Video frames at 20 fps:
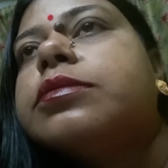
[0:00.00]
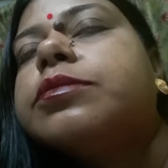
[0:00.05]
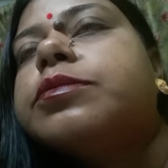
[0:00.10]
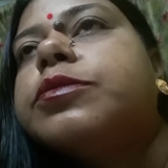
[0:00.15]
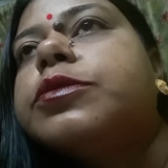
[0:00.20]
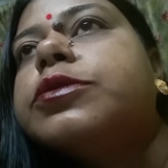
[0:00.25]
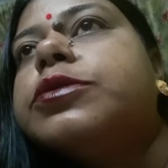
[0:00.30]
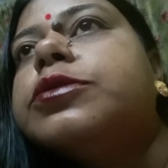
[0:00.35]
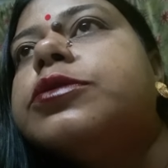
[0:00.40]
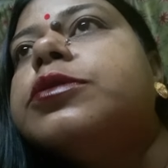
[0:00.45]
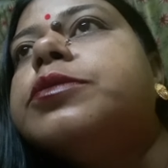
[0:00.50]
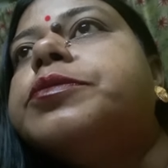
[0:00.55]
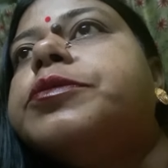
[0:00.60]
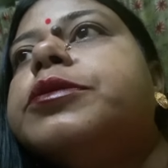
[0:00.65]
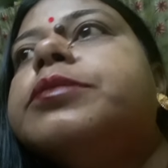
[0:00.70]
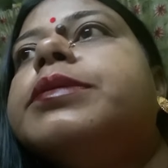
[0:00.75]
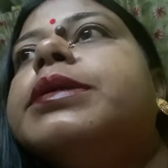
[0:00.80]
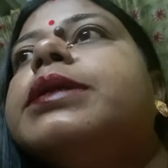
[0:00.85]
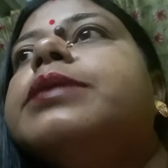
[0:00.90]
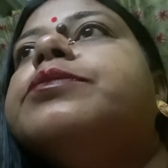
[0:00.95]
প্রচণ্ড
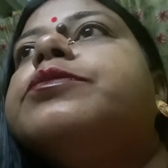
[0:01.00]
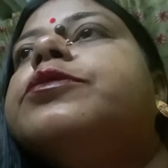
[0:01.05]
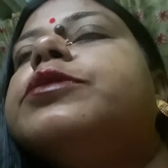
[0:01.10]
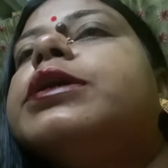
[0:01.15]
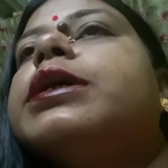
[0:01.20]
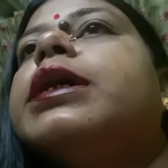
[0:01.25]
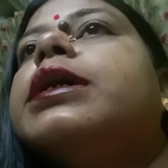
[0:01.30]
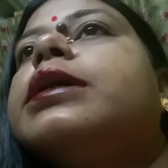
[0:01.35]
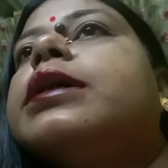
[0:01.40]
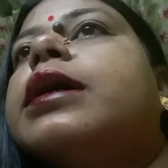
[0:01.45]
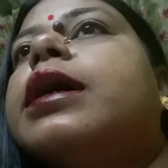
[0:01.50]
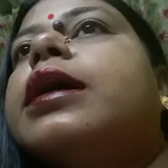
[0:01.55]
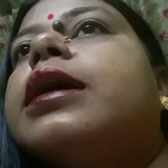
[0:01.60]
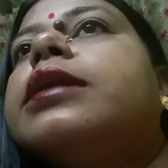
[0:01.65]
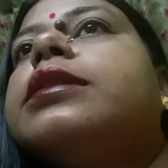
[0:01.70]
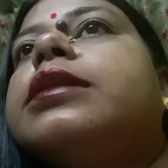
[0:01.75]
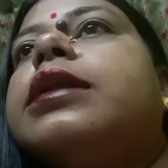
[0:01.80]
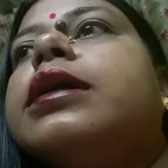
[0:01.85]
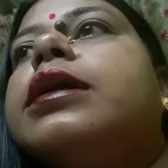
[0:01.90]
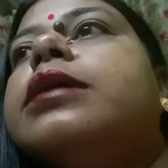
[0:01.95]
পরিমাণে বুকে
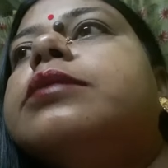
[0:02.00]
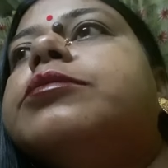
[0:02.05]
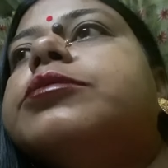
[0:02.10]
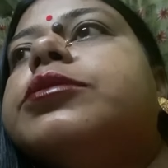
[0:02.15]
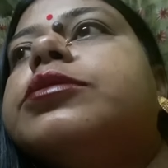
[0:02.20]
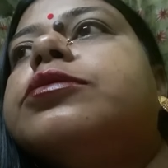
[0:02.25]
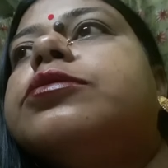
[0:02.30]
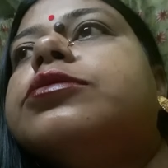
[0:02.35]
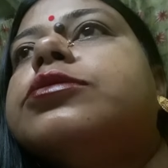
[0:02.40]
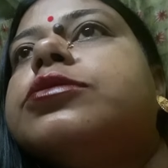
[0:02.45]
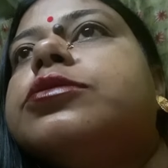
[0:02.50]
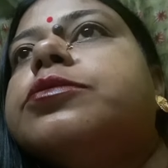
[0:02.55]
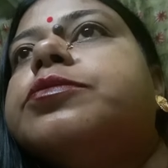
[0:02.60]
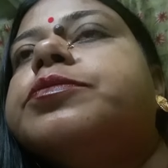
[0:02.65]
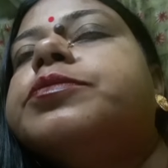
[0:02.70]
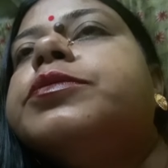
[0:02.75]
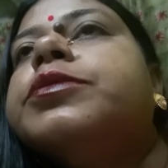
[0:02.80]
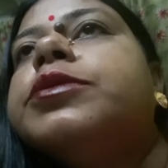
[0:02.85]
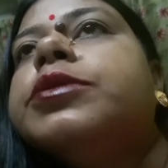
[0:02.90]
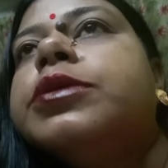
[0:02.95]
আঘাত লাগার মতো কষ্ট
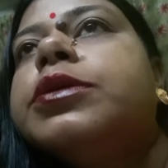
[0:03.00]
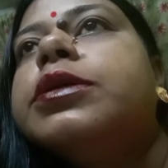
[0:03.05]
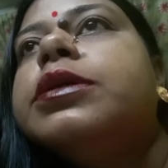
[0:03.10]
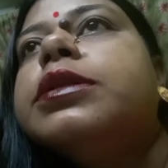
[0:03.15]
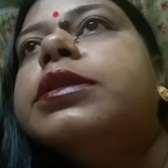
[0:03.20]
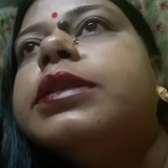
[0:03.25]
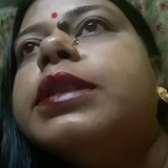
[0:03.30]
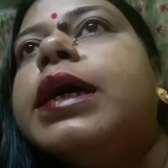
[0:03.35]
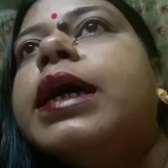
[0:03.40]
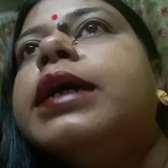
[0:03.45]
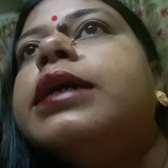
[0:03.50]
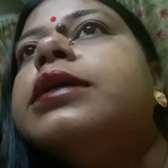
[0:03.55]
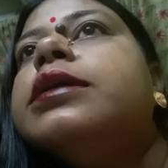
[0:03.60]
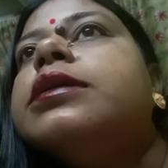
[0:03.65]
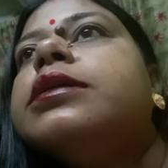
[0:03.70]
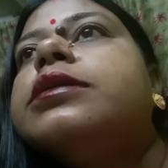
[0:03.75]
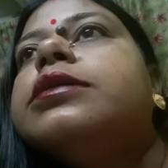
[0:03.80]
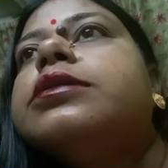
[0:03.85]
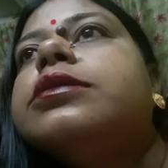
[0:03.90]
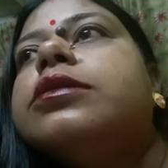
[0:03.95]
দেয়
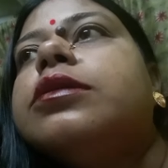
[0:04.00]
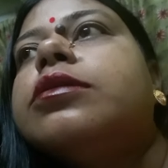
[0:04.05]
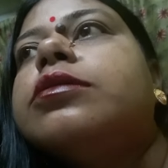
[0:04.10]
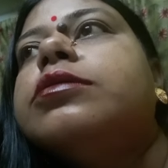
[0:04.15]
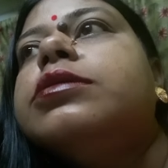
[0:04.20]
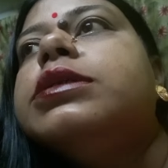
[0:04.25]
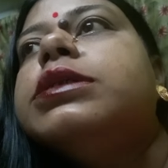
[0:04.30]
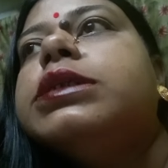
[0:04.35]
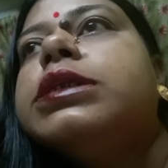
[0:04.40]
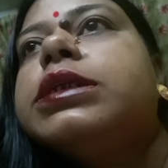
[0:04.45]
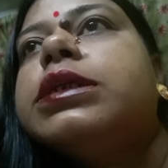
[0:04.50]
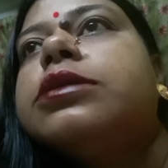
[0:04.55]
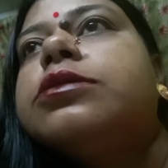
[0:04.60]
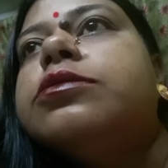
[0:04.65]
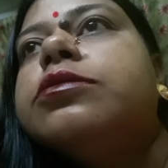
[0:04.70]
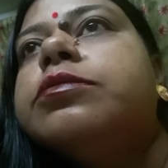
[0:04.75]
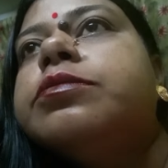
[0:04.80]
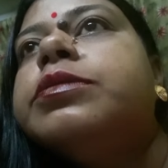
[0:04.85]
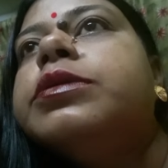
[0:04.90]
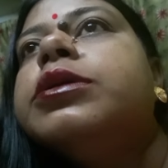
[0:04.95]
তখনই সেটা
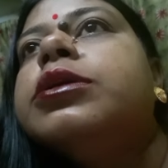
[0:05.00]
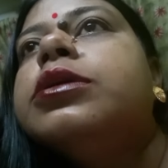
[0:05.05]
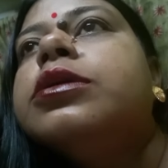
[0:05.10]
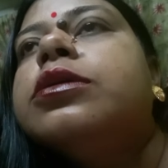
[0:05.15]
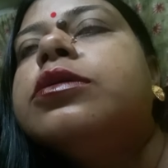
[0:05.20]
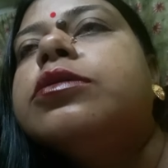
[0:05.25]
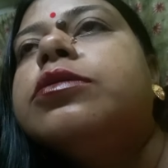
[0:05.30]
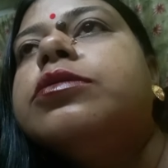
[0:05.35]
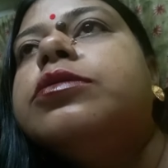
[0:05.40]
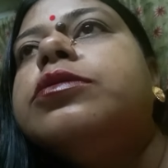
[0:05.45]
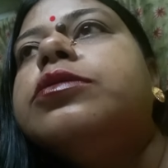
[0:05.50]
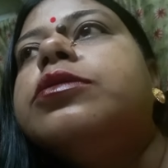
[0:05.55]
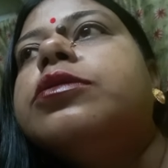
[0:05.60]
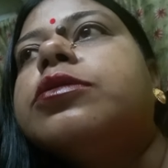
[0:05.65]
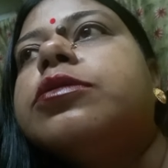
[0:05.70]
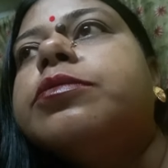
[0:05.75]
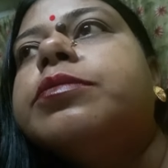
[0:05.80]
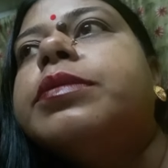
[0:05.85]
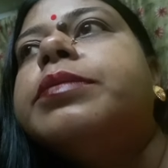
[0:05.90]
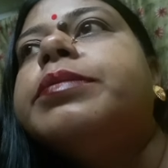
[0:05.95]
খুব
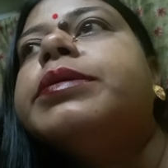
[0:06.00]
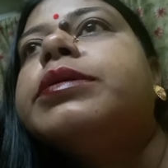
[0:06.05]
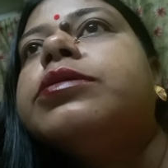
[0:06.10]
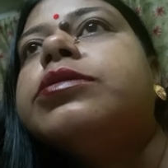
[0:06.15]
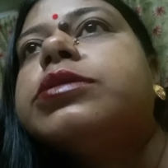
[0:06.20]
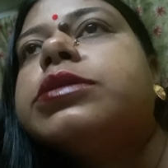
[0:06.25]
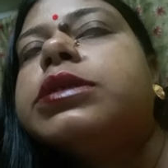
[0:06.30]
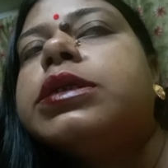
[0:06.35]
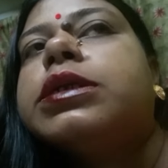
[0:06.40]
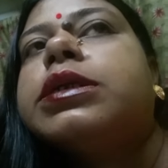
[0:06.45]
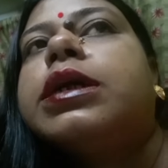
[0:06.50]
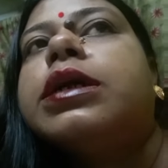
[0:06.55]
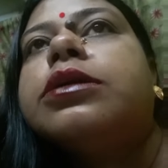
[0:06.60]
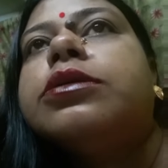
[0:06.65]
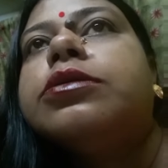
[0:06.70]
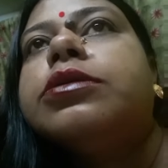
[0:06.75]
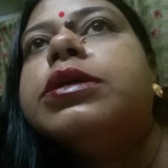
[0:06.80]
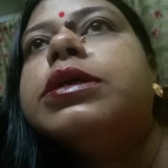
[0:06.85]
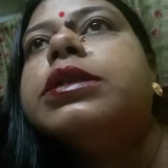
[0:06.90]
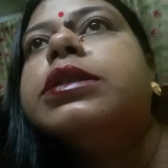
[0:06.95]
অন্যরকমভাবে কষ্টের কারণ
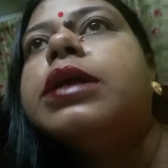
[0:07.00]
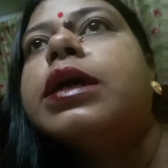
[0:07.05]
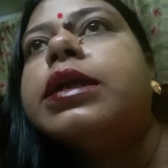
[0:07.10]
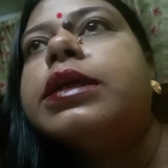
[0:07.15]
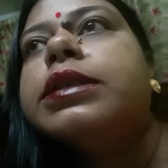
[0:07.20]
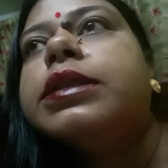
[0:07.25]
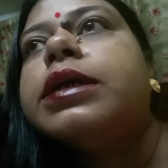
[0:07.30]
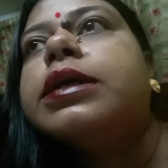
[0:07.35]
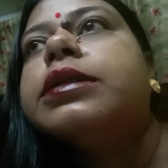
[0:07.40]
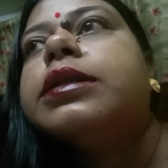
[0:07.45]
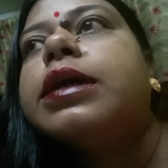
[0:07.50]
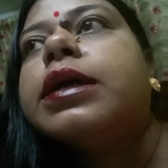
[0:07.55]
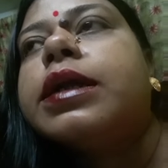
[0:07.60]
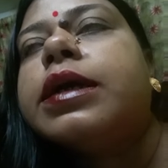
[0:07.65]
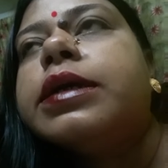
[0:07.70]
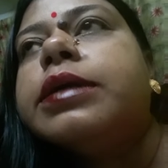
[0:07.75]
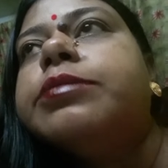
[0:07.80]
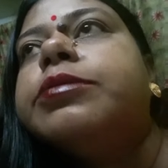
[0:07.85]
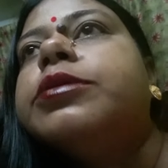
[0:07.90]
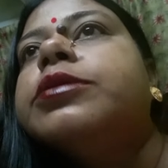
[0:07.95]
হয়ে দাঁড়িয়ে
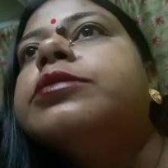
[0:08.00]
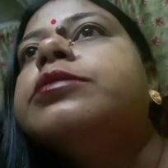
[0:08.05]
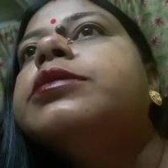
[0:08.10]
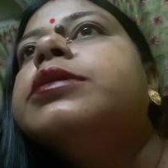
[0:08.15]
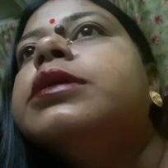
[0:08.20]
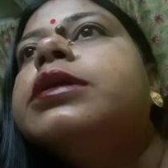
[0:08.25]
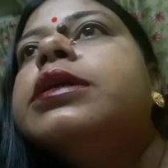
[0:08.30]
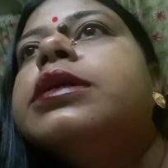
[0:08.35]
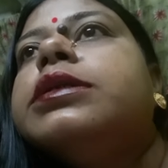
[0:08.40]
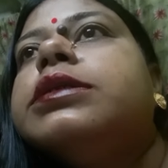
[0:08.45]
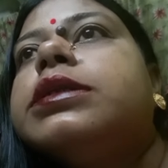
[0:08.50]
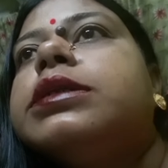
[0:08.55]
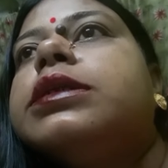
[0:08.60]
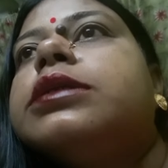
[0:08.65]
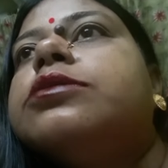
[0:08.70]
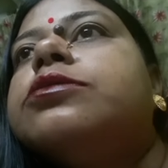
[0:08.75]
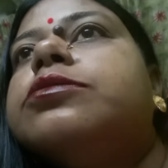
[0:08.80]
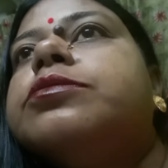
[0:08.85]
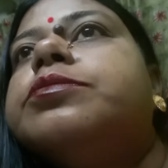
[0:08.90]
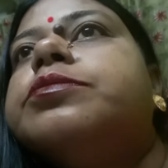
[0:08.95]
দাঁড়ায় এবং সেটা
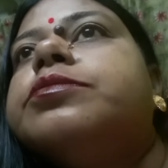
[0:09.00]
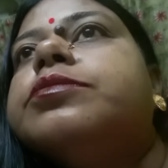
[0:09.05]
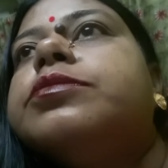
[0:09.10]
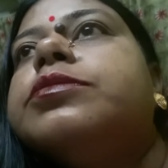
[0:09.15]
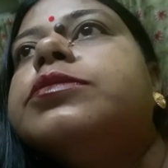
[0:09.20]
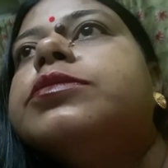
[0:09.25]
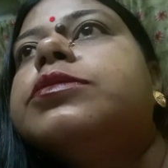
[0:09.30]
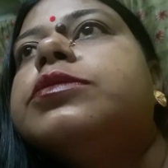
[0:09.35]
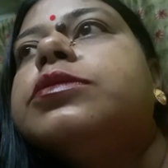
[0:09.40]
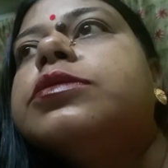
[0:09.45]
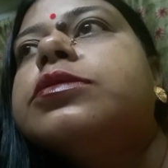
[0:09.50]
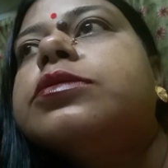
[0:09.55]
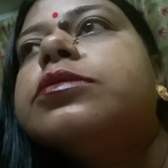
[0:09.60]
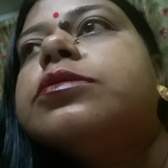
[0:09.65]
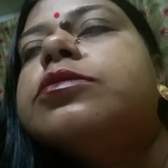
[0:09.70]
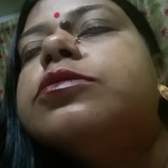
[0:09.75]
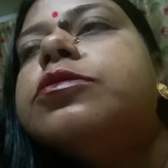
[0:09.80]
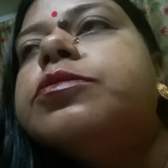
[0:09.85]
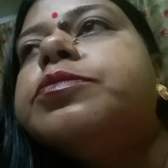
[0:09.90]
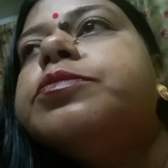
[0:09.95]
খুব
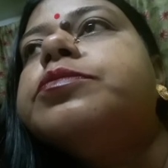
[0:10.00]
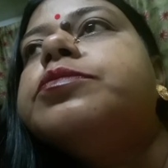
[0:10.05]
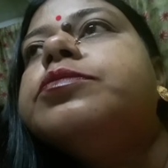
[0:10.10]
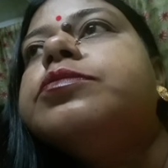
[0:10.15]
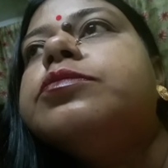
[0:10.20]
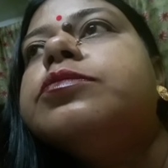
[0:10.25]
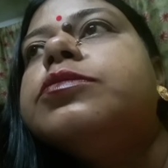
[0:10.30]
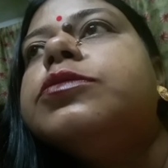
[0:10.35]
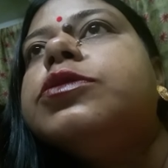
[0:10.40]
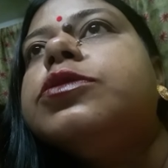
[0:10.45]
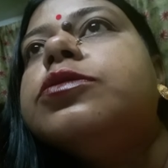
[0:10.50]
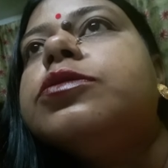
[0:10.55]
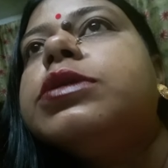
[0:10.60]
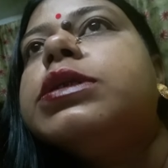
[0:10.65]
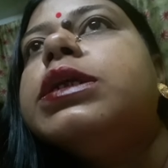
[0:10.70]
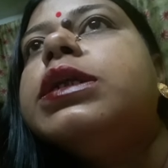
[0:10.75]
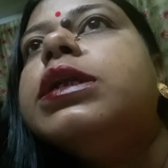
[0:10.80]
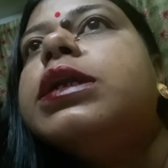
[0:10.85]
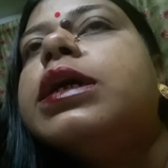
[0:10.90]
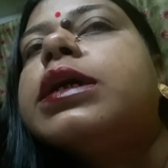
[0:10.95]
খুব
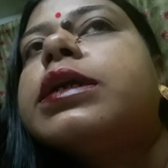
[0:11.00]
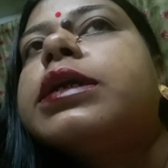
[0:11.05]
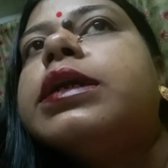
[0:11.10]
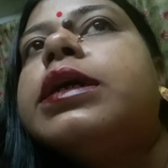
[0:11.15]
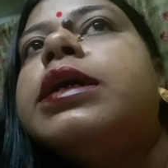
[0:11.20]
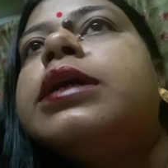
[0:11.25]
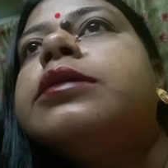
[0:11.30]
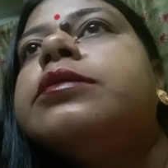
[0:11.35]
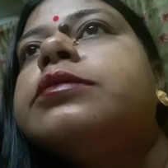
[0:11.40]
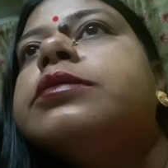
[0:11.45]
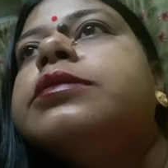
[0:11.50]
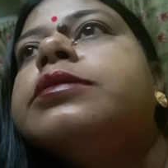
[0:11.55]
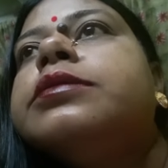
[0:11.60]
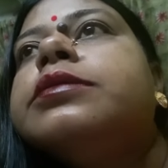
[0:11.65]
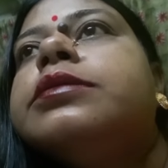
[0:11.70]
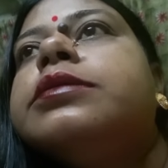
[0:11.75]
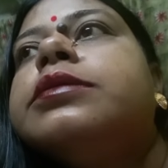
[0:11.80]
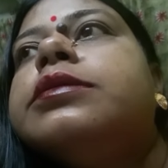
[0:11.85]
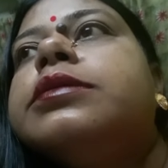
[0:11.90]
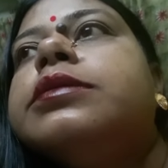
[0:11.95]
জটিল একটা
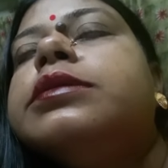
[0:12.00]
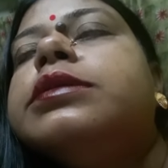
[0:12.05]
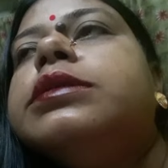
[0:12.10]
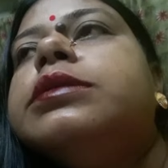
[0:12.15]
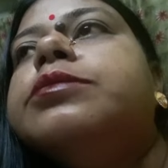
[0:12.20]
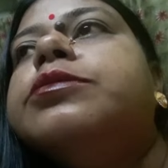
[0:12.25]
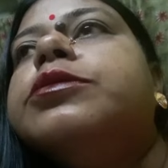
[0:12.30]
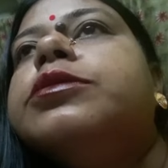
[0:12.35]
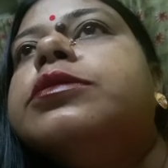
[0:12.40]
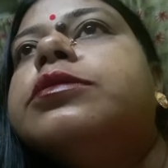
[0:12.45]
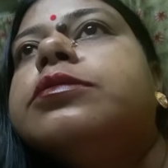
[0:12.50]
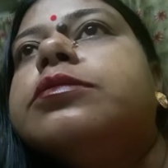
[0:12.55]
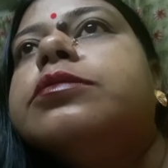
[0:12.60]
জীবন